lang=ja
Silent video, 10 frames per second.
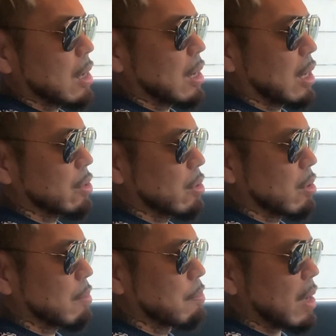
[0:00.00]

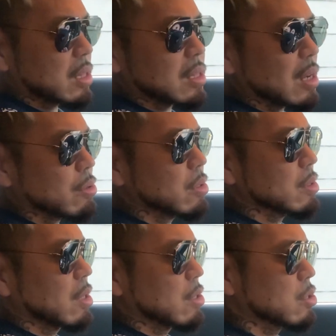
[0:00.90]
全
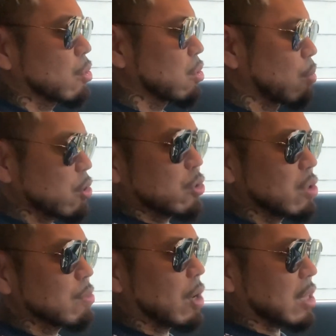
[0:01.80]
くそこの目
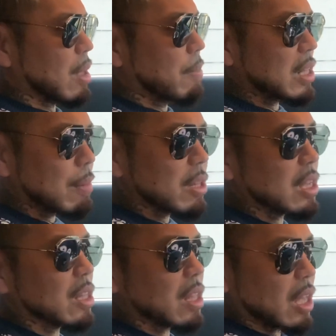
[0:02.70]
標に向けて、まだまだ
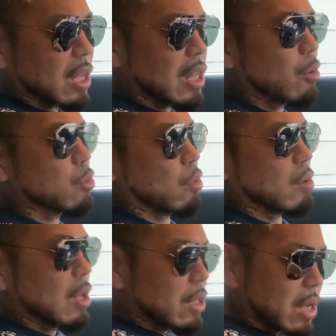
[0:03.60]
やんなきゃいけないこと、
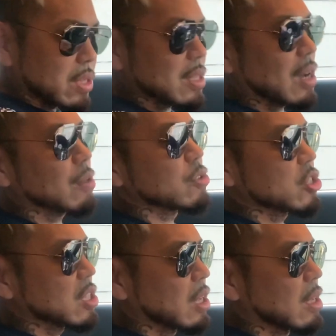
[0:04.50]
たくさんある
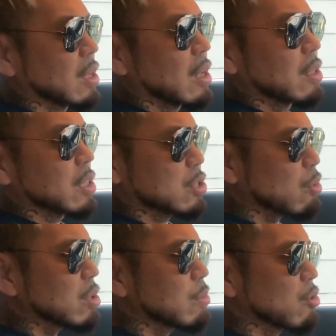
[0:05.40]
し、で、
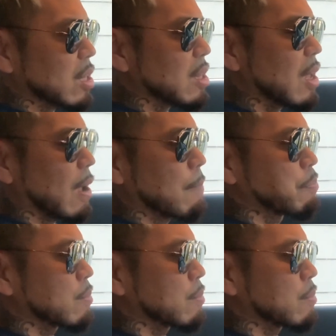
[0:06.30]
そこに向けて、